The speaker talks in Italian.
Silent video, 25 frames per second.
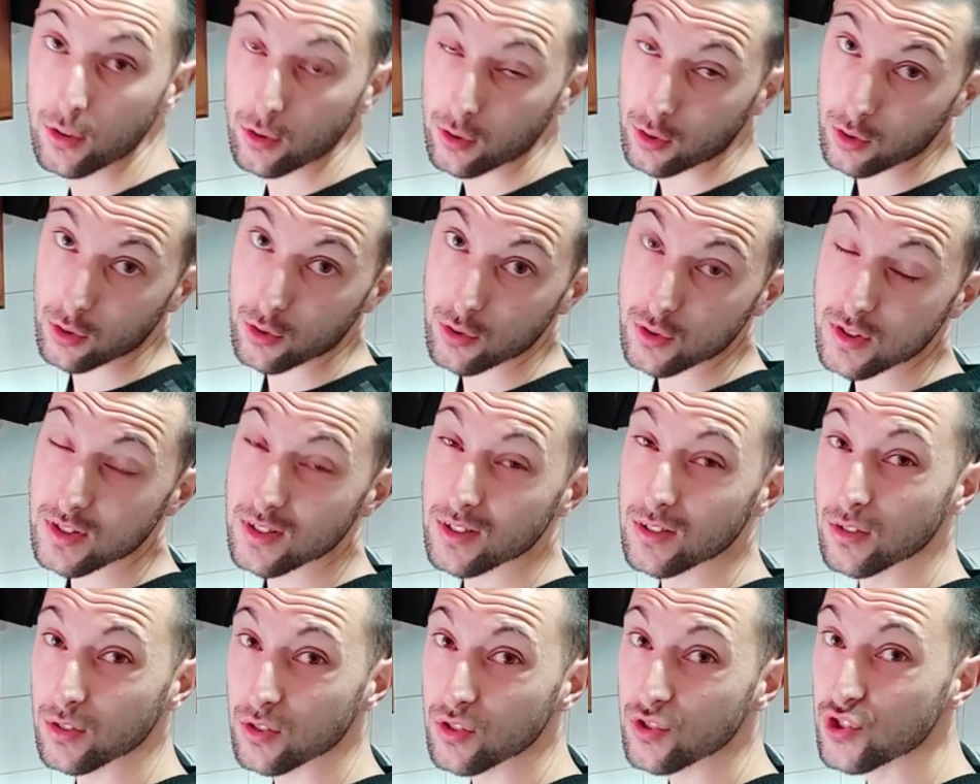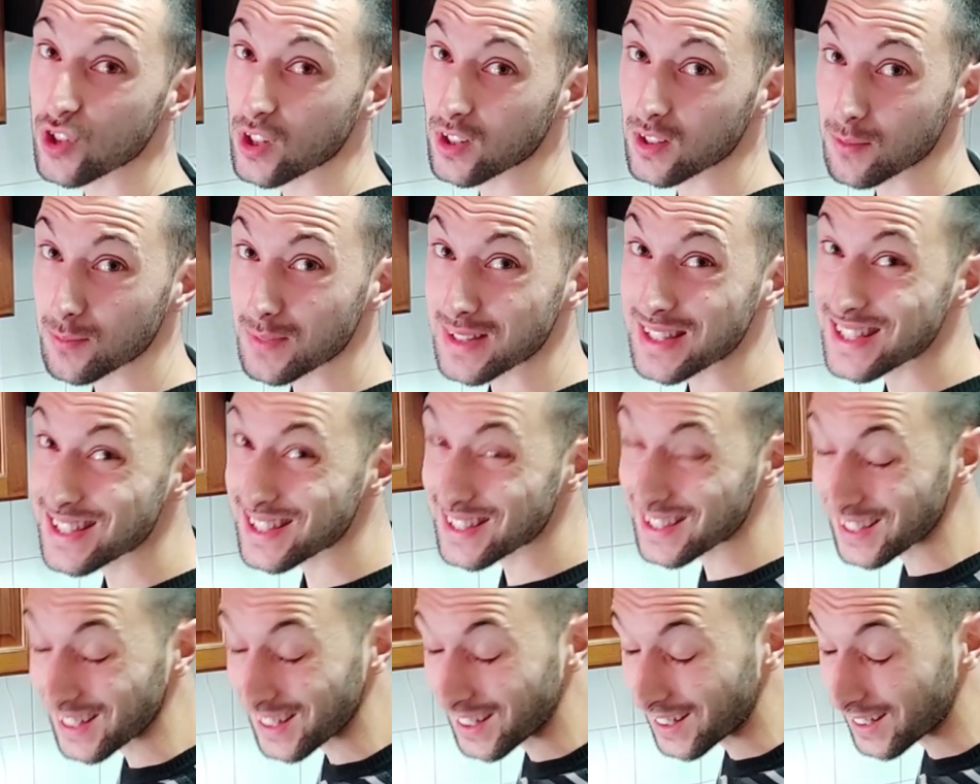loro consiglio già di
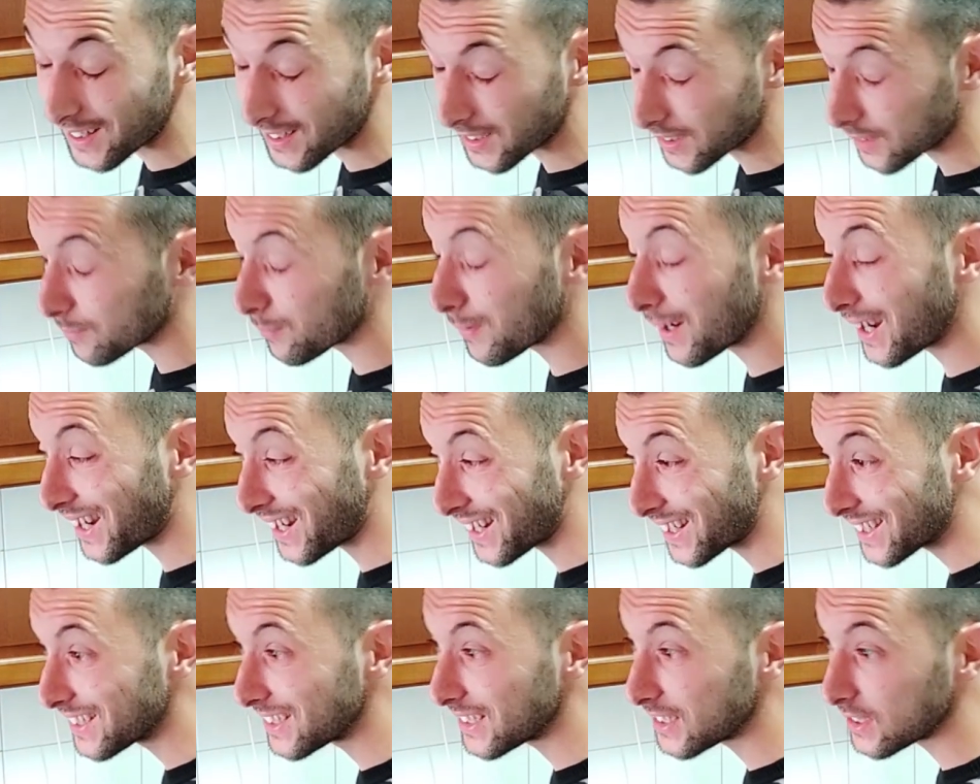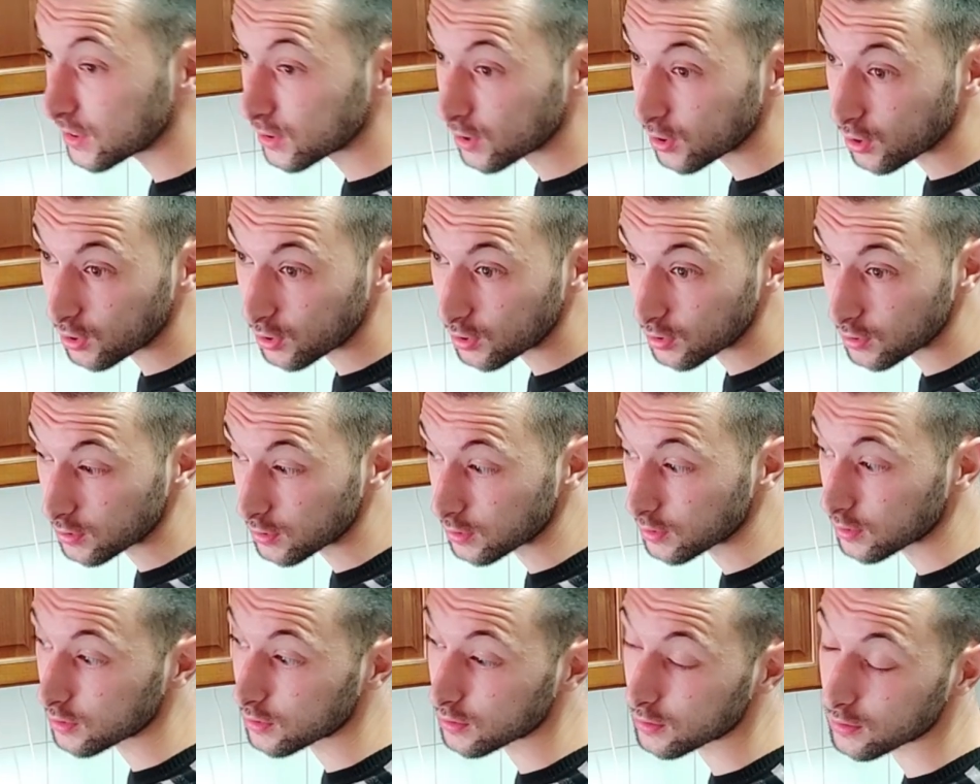mischiare, ma io eh,
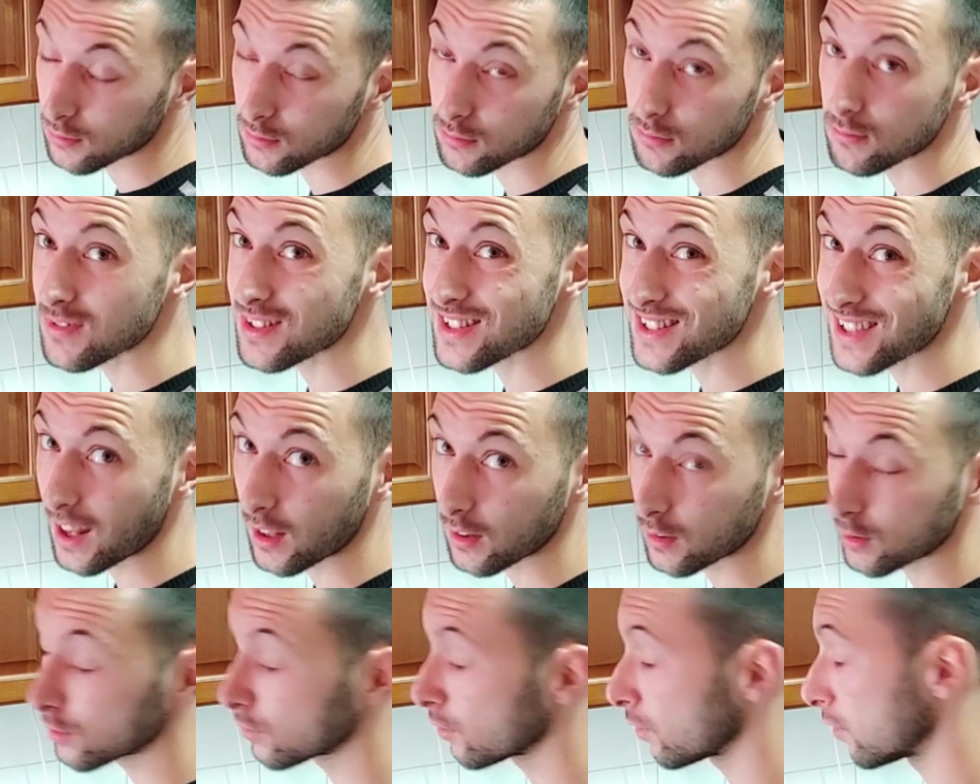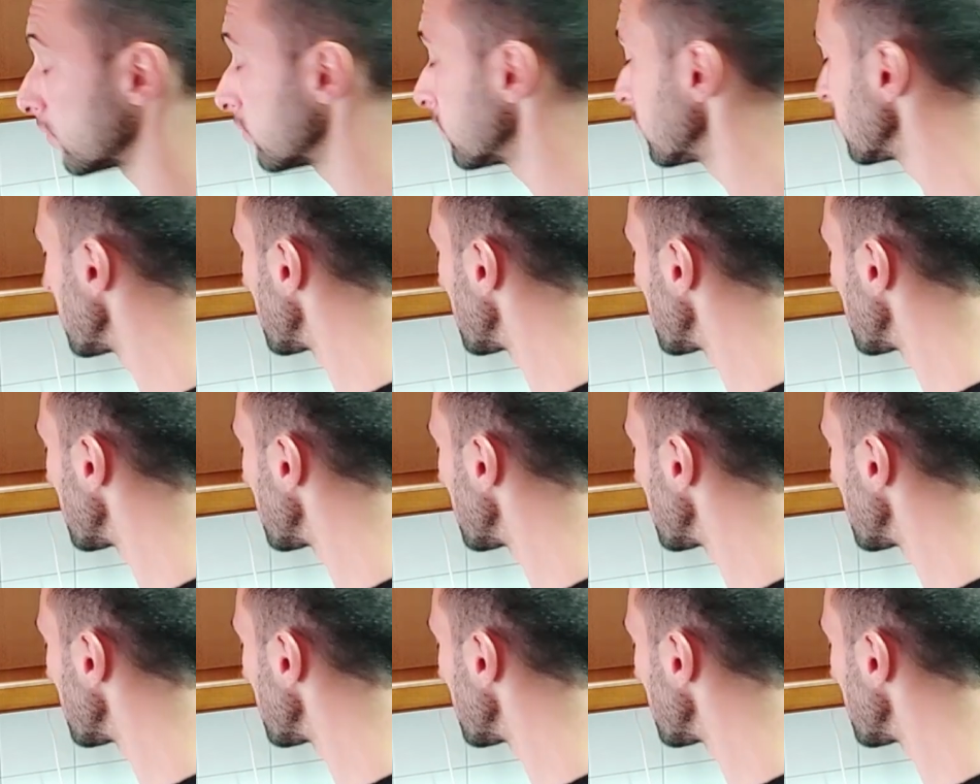salto,